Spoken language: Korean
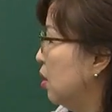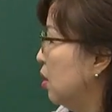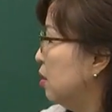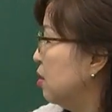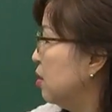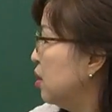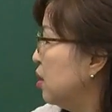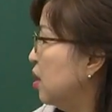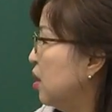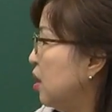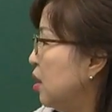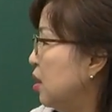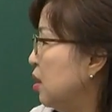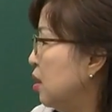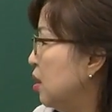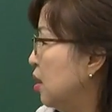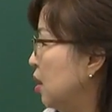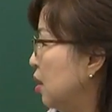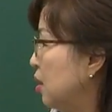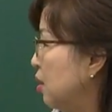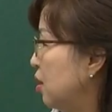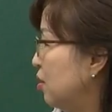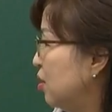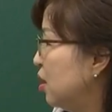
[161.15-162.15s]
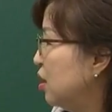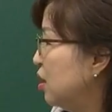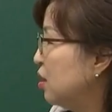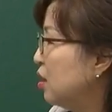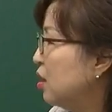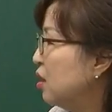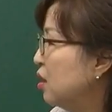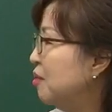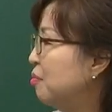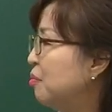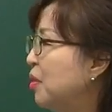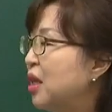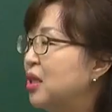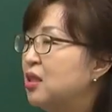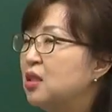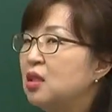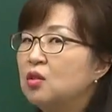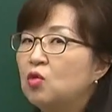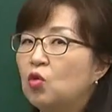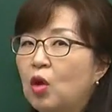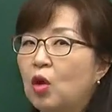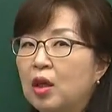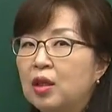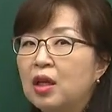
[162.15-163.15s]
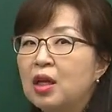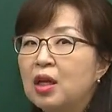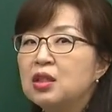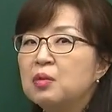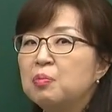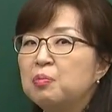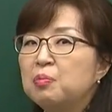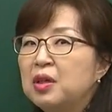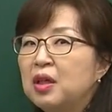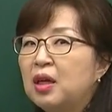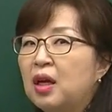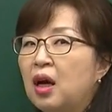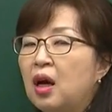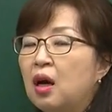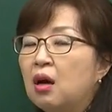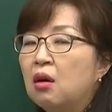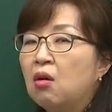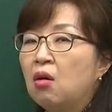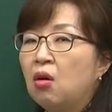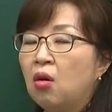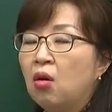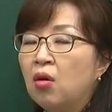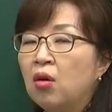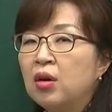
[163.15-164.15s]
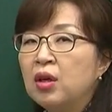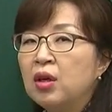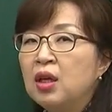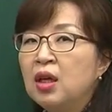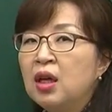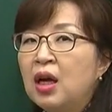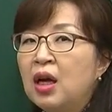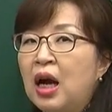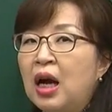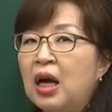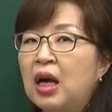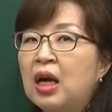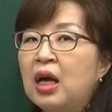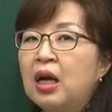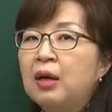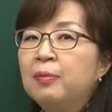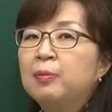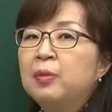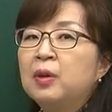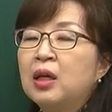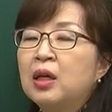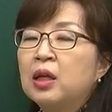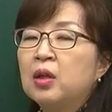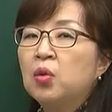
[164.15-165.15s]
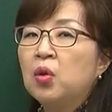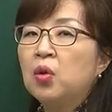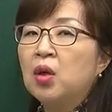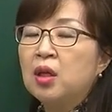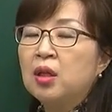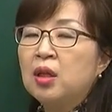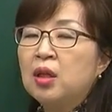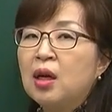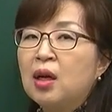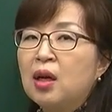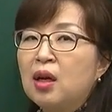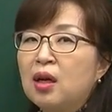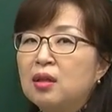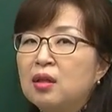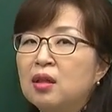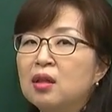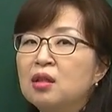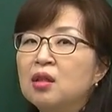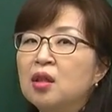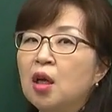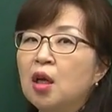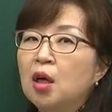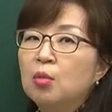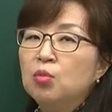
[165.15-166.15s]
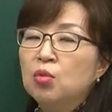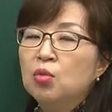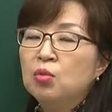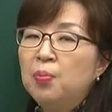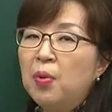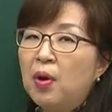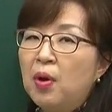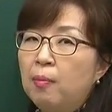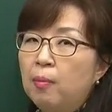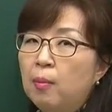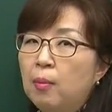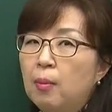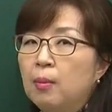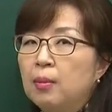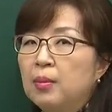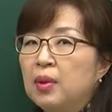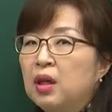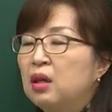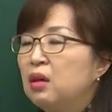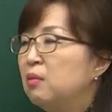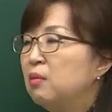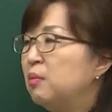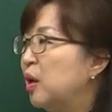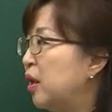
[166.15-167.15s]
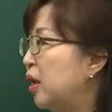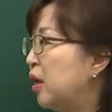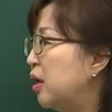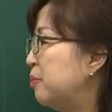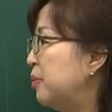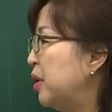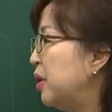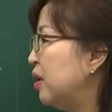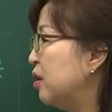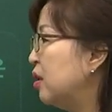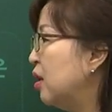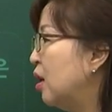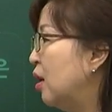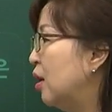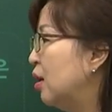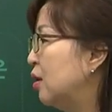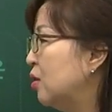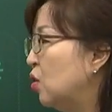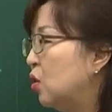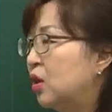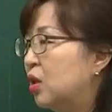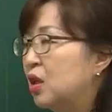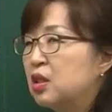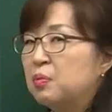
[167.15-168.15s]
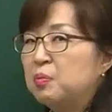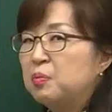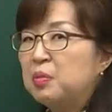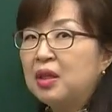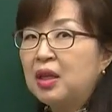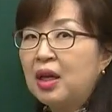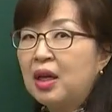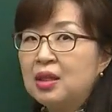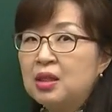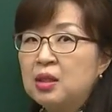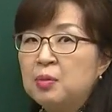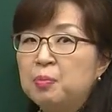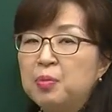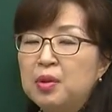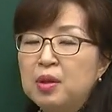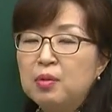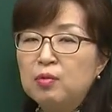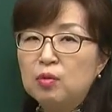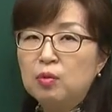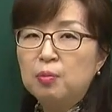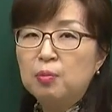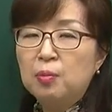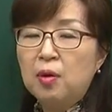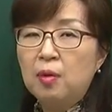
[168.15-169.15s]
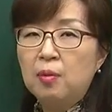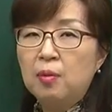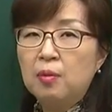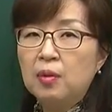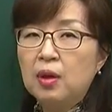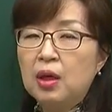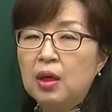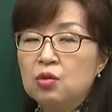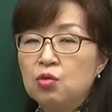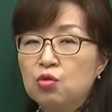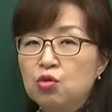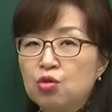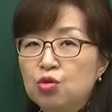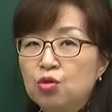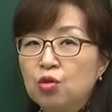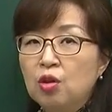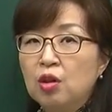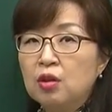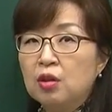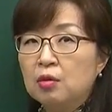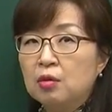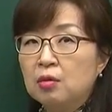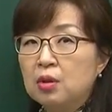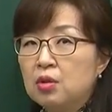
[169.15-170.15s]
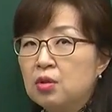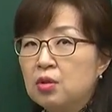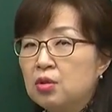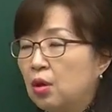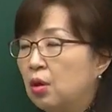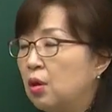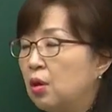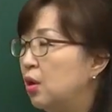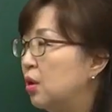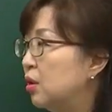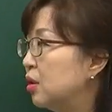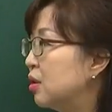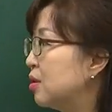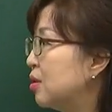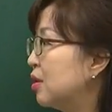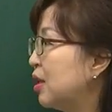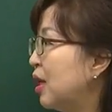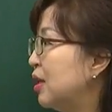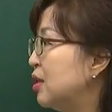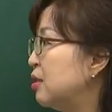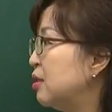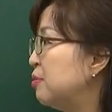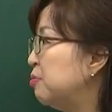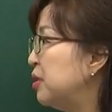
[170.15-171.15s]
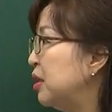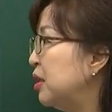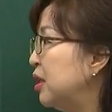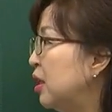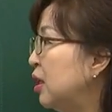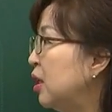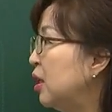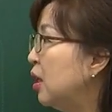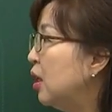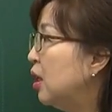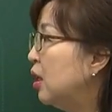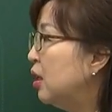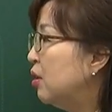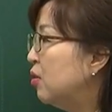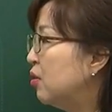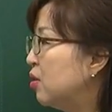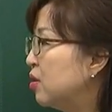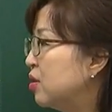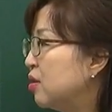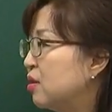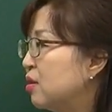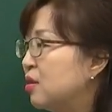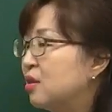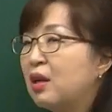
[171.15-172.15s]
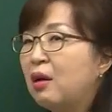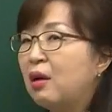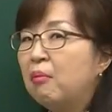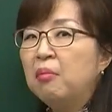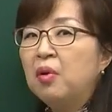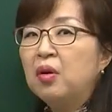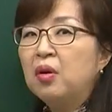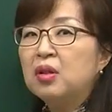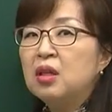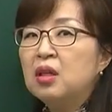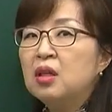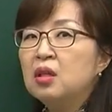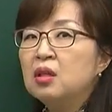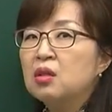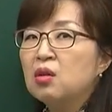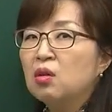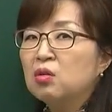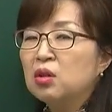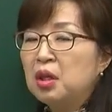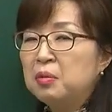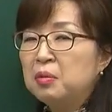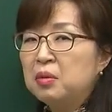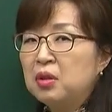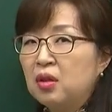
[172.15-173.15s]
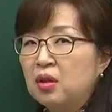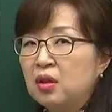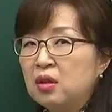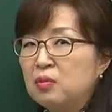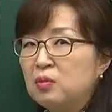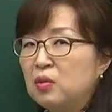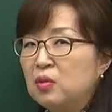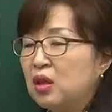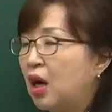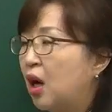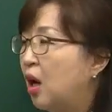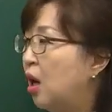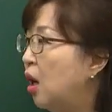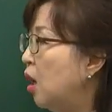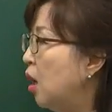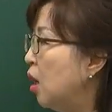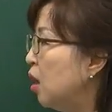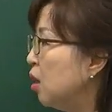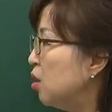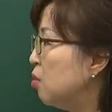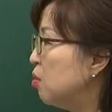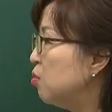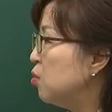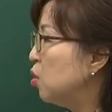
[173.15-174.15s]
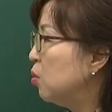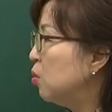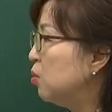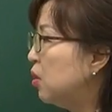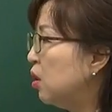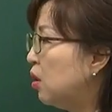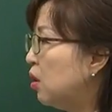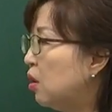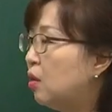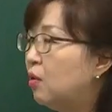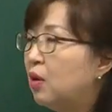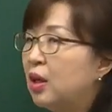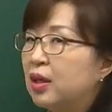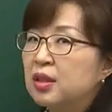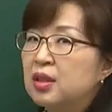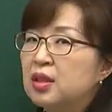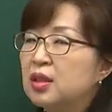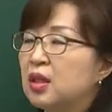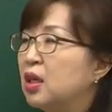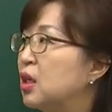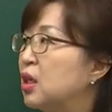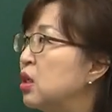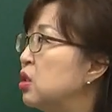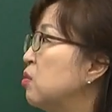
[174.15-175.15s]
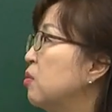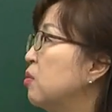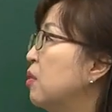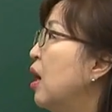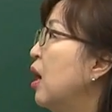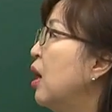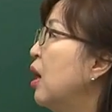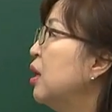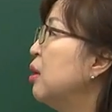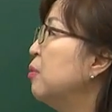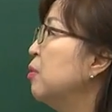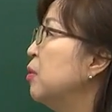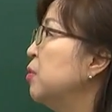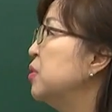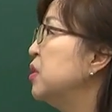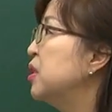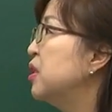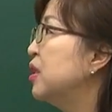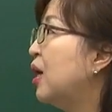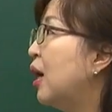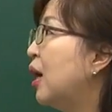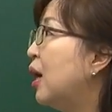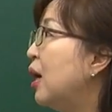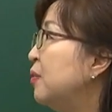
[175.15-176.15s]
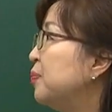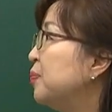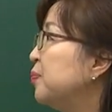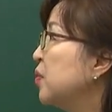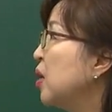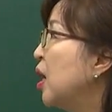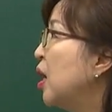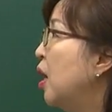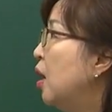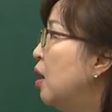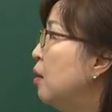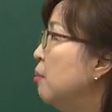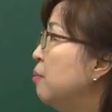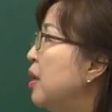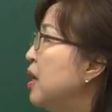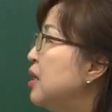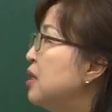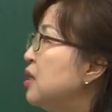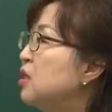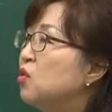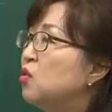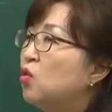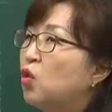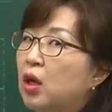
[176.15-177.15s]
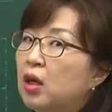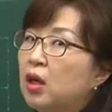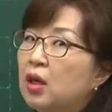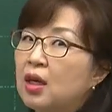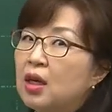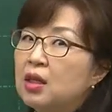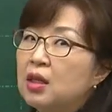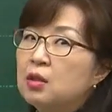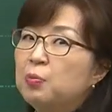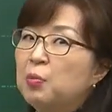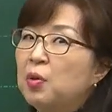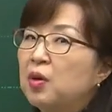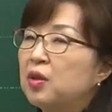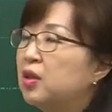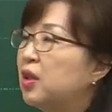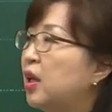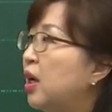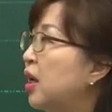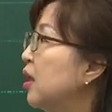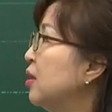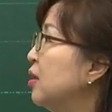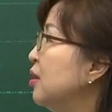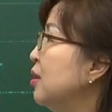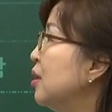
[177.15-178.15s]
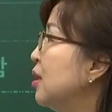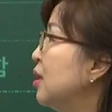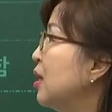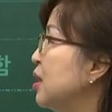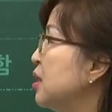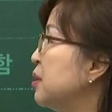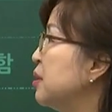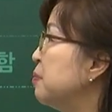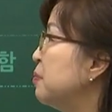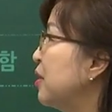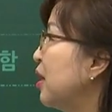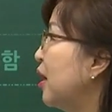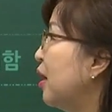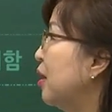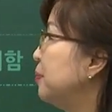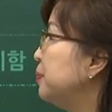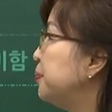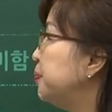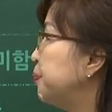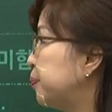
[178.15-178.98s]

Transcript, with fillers: 그러니까 여기는 매진 되다시피가 거의 가깝게 되다라는 문법 이것만 알면 되다시피 다시피 문법 아주 중요하다고 했죠. 그래서 다시피 여기서는 3번이 정답이 되겠습니다. 그럼 좀 더 확실하게 좀 알아봅시다. 매진될까 싶었다에 을까 싶다.